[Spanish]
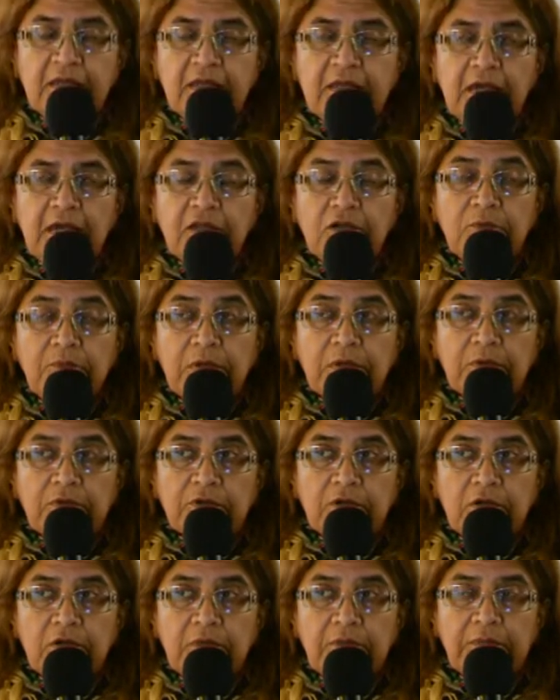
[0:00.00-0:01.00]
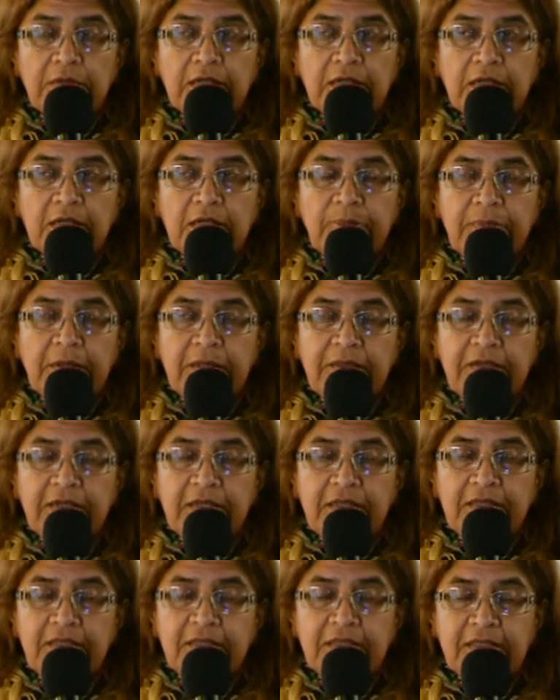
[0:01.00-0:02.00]
ay no me acuerdo el nombre, el
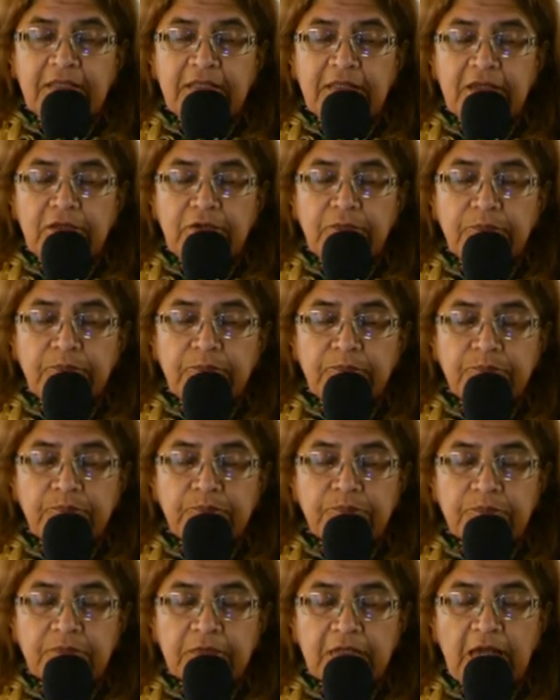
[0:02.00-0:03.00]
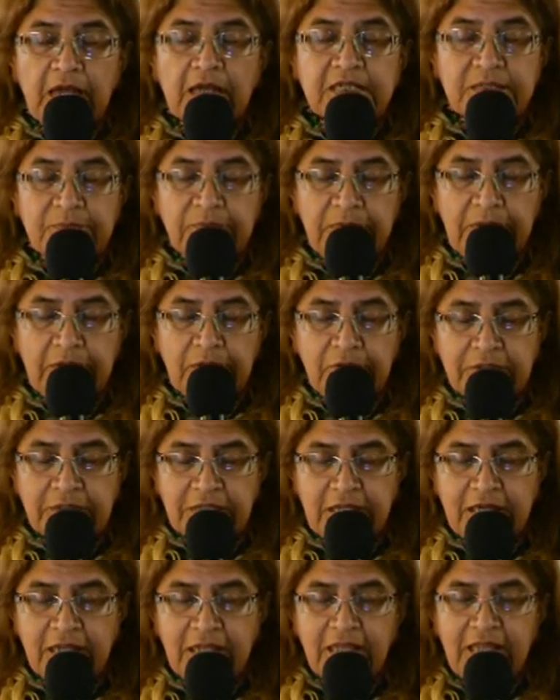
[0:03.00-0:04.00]
padre este, ay ya me voy a
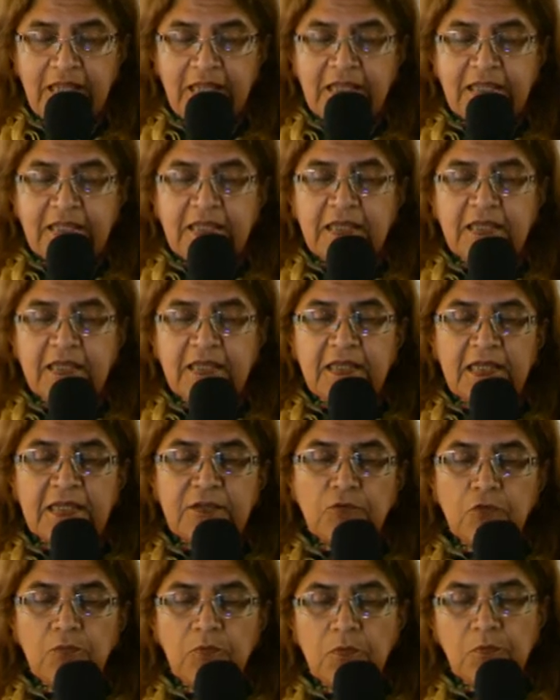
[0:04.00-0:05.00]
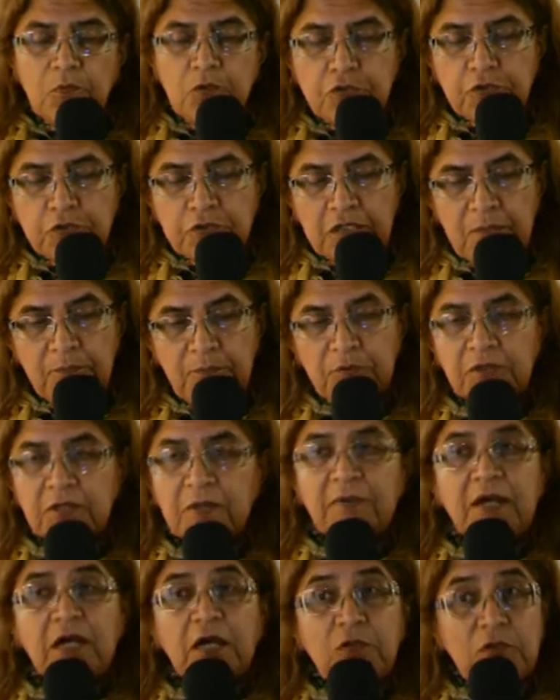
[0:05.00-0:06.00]
acordar, que estuvo mucho tiempo
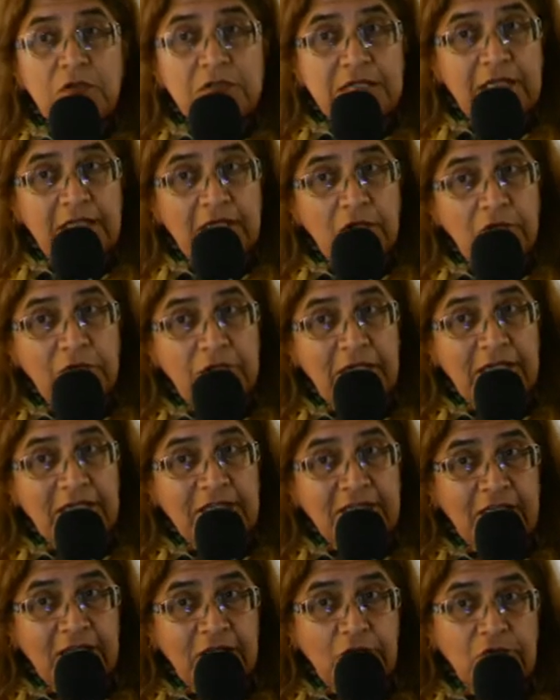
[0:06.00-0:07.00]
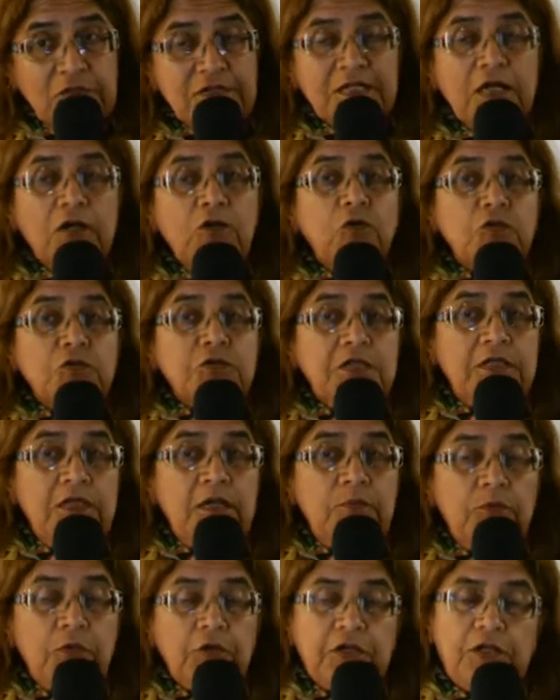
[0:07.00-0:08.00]
trabajando en Santiago del Estero, en San José
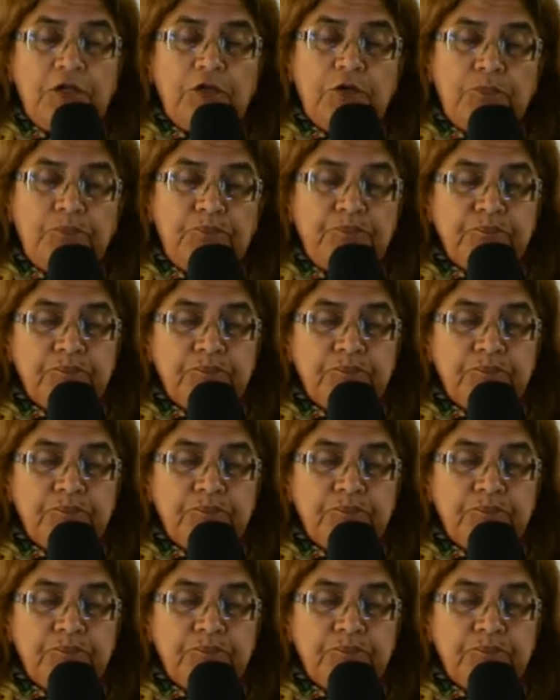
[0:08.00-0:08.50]
del Boquerón